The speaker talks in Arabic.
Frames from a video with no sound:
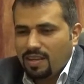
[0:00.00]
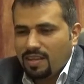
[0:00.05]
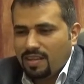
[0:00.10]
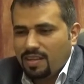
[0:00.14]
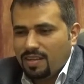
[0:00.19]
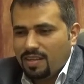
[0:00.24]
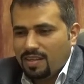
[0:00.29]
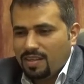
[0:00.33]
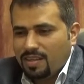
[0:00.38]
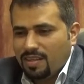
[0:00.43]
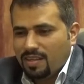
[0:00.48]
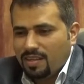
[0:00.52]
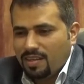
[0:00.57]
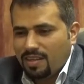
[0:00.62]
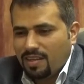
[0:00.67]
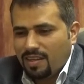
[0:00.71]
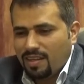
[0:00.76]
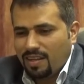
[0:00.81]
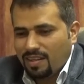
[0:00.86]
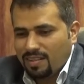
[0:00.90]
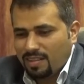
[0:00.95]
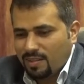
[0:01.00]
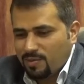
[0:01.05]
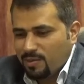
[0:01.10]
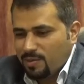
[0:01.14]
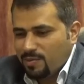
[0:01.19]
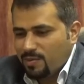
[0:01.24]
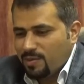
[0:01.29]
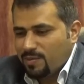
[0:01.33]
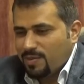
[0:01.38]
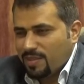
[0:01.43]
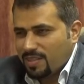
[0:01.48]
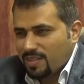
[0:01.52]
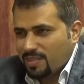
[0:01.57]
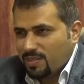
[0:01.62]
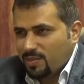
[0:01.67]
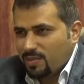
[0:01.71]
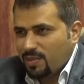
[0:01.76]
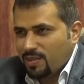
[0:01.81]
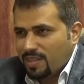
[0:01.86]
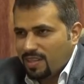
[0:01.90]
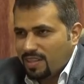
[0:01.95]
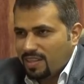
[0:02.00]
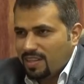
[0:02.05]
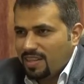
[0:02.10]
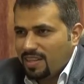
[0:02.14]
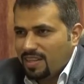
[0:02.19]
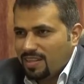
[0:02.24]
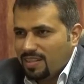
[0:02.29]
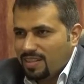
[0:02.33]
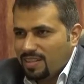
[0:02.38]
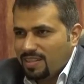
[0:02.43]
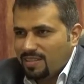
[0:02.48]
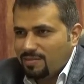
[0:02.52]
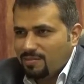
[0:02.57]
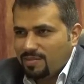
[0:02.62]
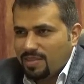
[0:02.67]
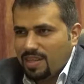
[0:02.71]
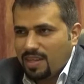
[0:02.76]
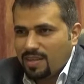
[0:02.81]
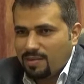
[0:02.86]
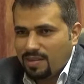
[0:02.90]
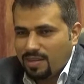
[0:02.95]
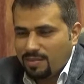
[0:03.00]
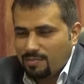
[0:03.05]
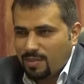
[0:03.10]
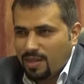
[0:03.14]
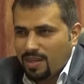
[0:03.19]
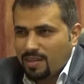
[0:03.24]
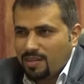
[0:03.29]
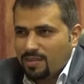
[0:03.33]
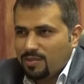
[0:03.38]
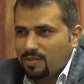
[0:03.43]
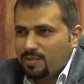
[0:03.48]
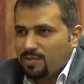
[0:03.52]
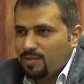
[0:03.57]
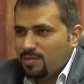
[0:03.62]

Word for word: آه الله يطول بعمر شيوخنا هن اللي دايرين بالهم